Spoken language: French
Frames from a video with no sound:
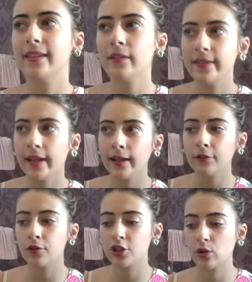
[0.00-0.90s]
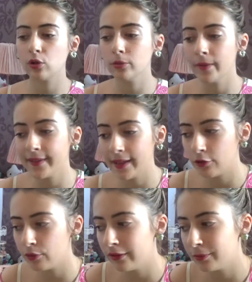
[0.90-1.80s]
C'est une série que j'ai recommencé à
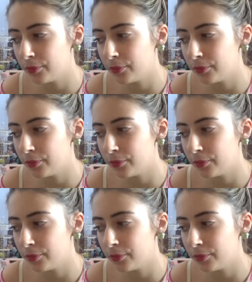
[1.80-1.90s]
suivre